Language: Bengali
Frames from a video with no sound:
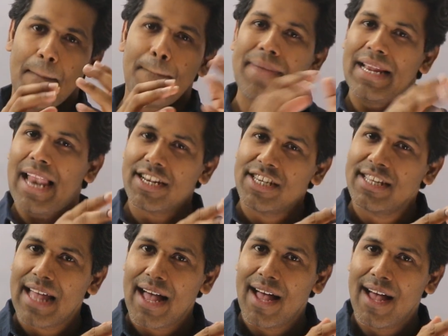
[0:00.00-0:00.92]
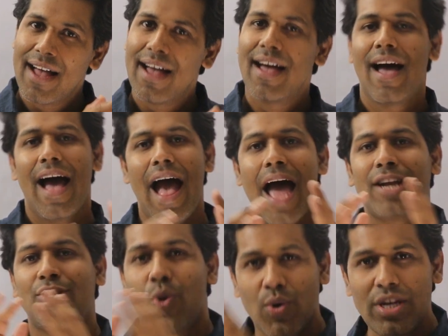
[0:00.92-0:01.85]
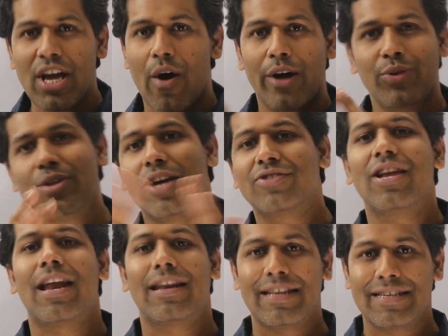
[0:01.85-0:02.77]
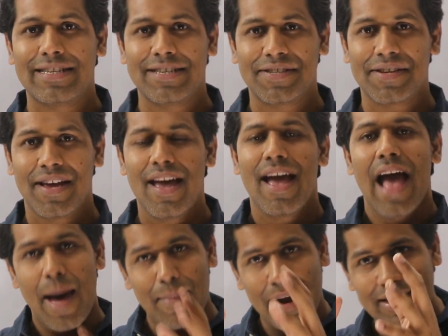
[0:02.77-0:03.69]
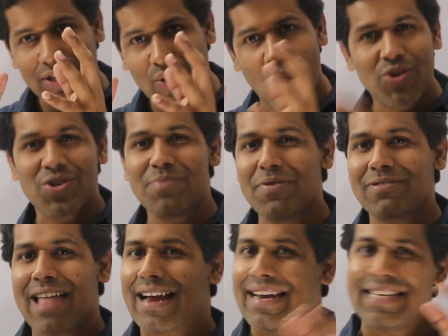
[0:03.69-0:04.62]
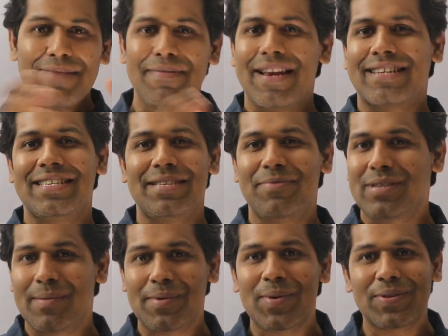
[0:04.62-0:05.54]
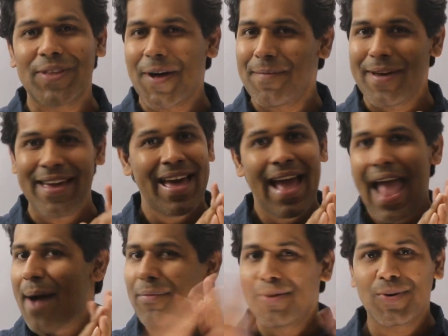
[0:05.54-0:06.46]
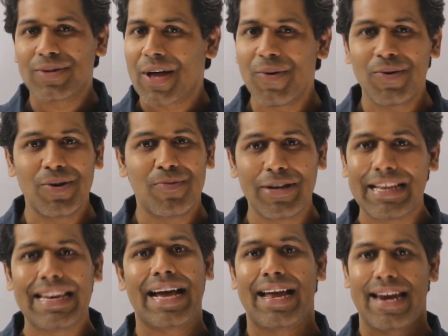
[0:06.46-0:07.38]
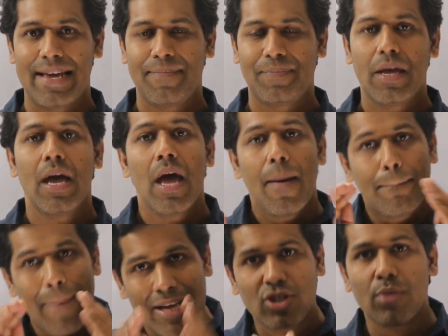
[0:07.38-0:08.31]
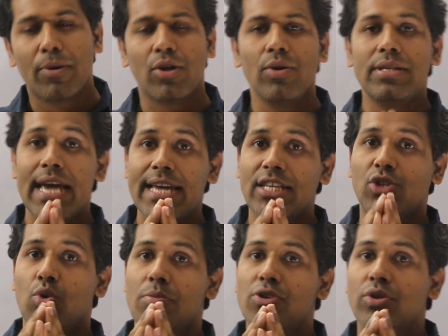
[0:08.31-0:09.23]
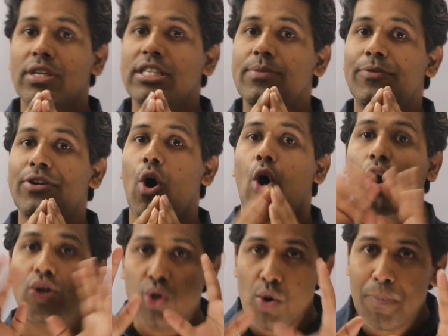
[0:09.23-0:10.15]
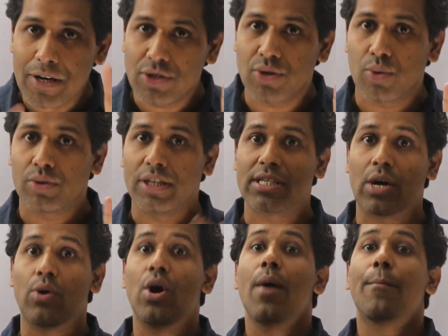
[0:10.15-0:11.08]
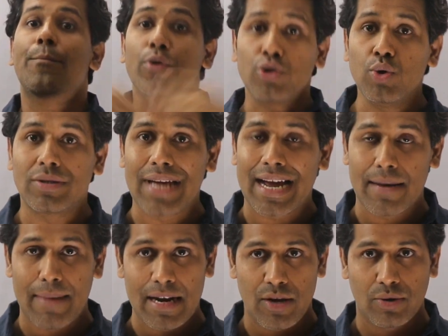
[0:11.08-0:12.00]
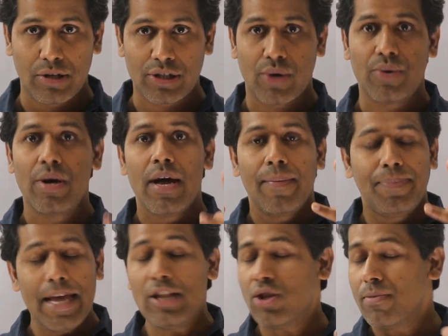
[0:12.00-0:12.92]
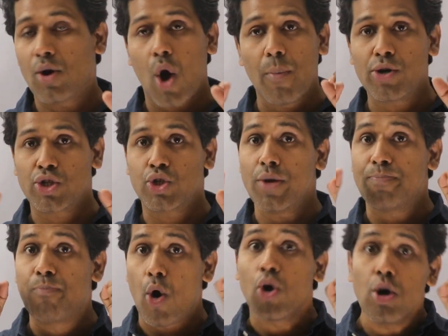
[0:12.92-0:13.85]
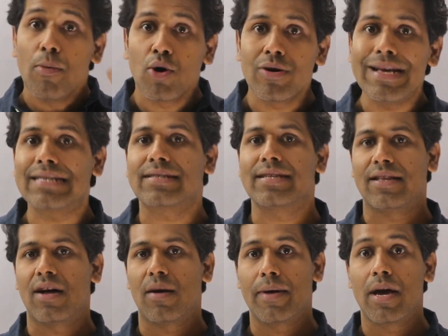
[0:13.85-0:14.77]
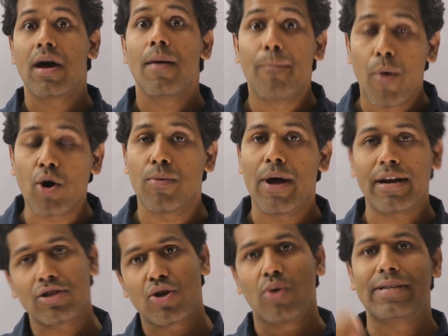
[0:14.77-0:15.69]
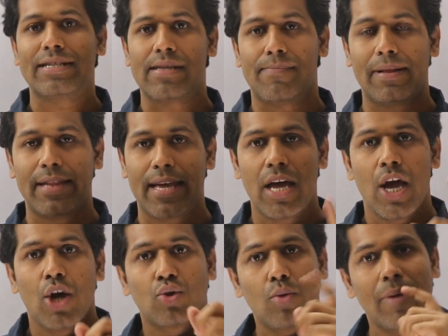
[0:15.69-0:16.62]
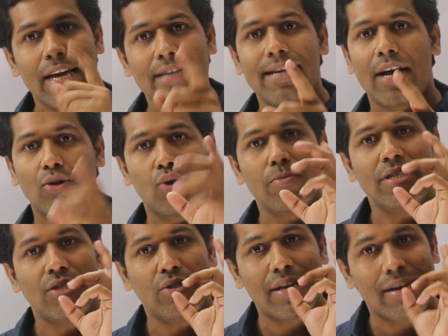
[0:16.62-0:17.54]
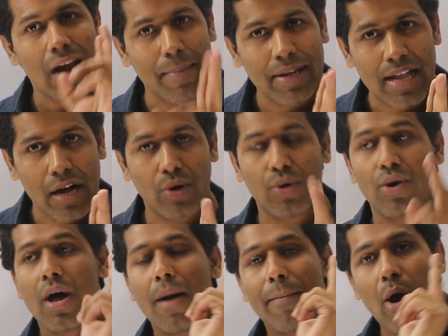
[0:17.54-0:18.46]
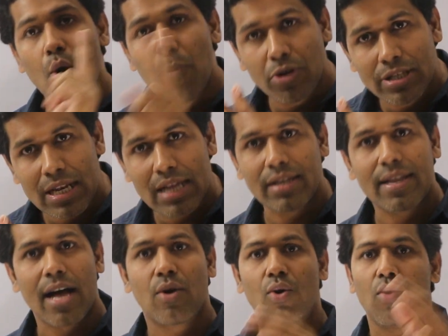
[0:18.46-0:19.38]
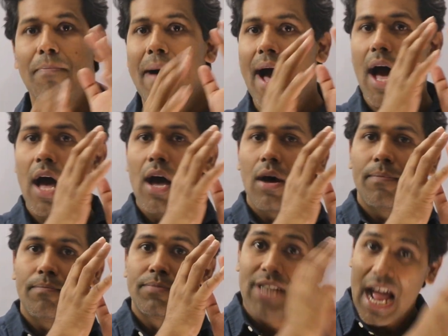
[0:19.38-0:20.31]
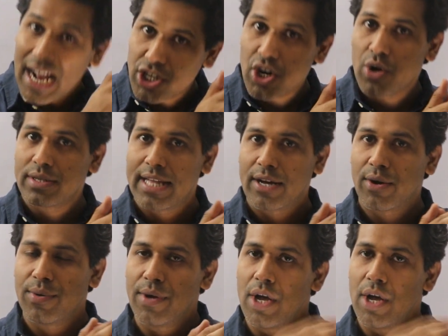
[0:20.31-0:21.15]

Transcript: বিলাসিতা আর ধনী হওয়া দুটা বিষয় আলাদা জিনিস আমার কাছে ধন সম্পদ থাকলেই যে বিলাসী জীবনযাপন করতে হবে এমন কোথাও কোনো বইতে লেখা নেই বাস্তবতা হচ্ছে এই যে তুমি যদি জীবনে অর্থ উপার্জন করতে চাও প্রচুর টাকার মালিক হতে চাও দেন তোমাকে অবশ্যই বড় বড় রিস্ক নিতে হবে বড় বড় একটা সহজ এক্সাম্পল দিই তোমরা কি জানো তুমি যদি গ্রামে থাকো বা উপজেলাতে থাকো বা ঢাকা শহরে থাকো